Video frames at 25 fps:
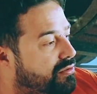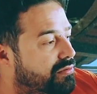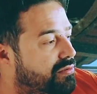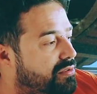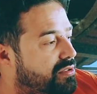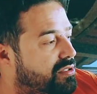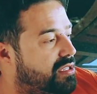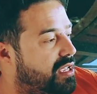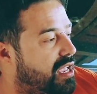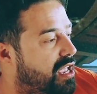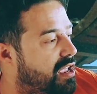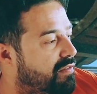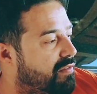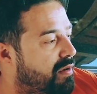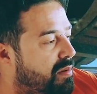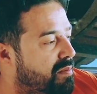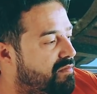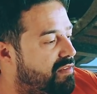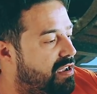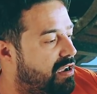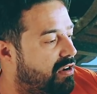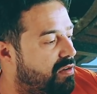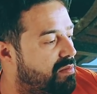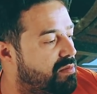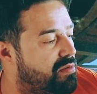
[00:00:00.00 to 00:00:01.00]
Não sei, vamos
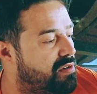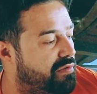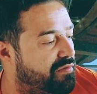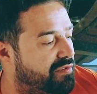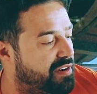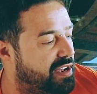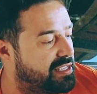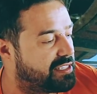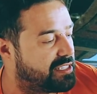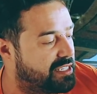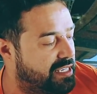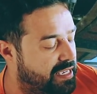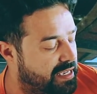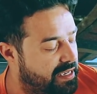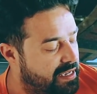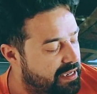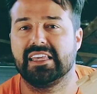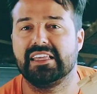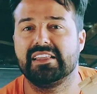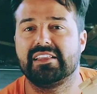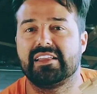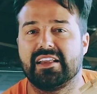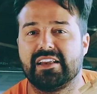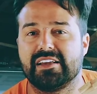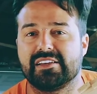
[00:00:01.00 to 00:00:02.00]
ver como eu vou fazer. Que
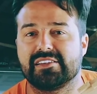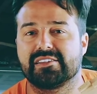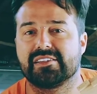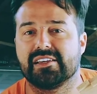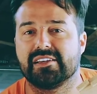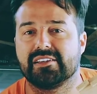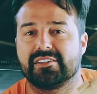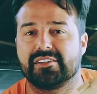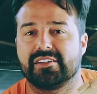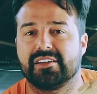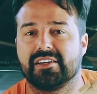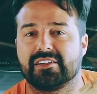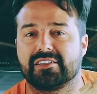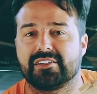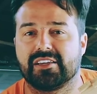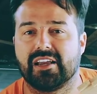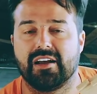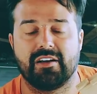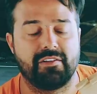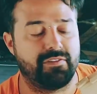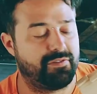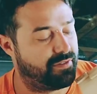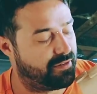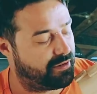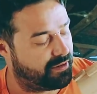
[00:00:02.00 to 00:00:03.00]
interessante, né,
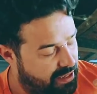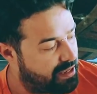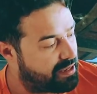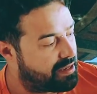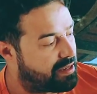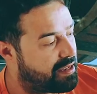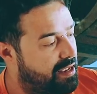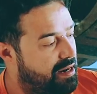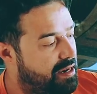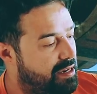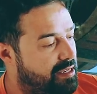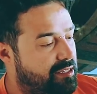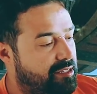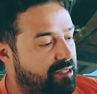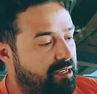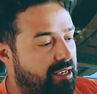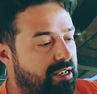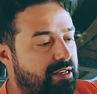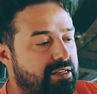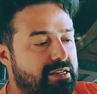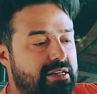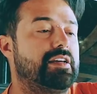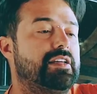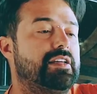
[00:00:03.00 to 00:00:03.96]
chefe? Que interessante.